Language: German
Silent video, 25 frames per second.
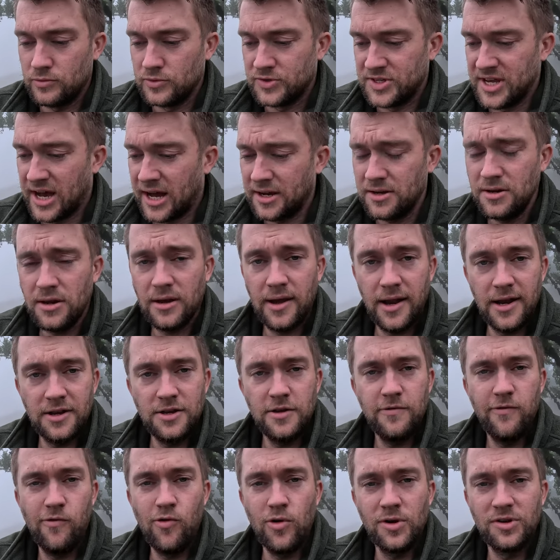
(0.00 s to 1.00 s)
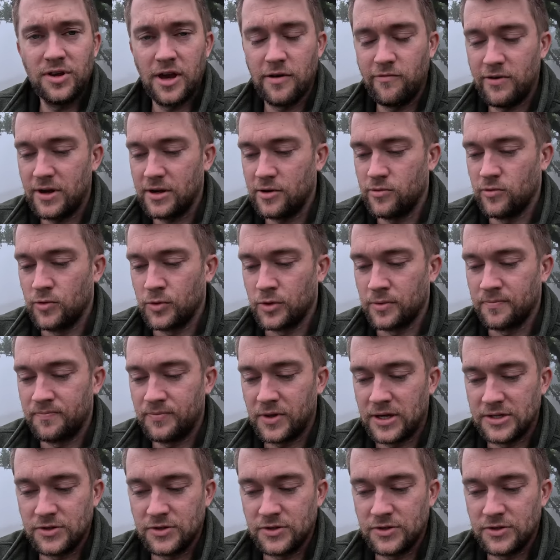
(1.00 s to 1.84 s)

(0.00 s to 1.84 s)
sie hat eine relativ hohe Trefferquote.